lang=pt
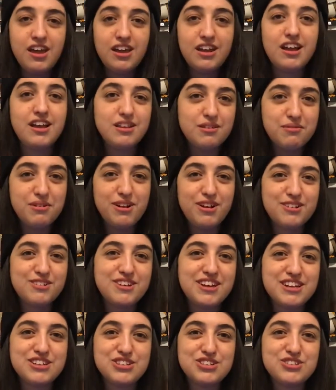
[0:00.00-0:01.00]
E nada melhor do
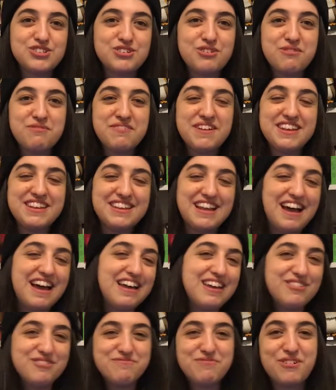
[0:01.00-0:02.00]
que a gente comentar
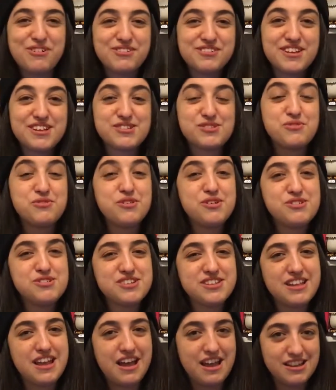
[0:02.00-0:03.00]
aí um pouco das
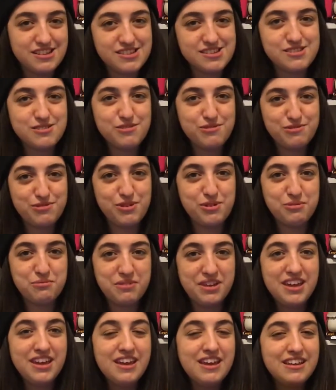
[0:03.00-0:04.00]
curiosidades do
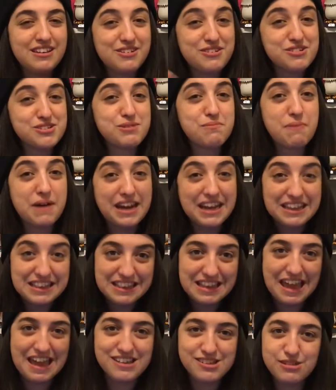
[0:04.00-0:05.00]
filme. Então eu separei
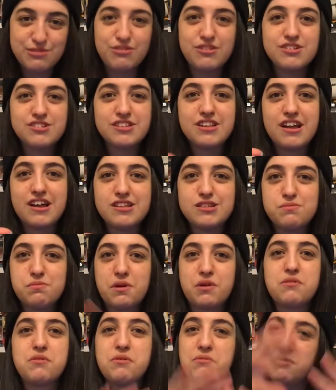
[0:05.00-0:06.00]
10 curiosidades
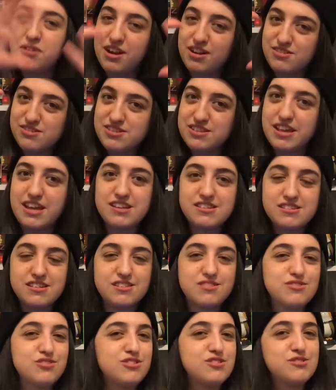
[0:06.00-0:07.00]
para comemorar os 10
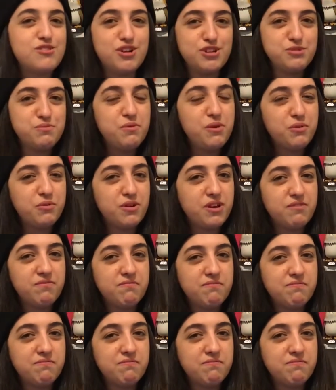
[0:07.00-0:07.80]
anos de Scott Pilgrim.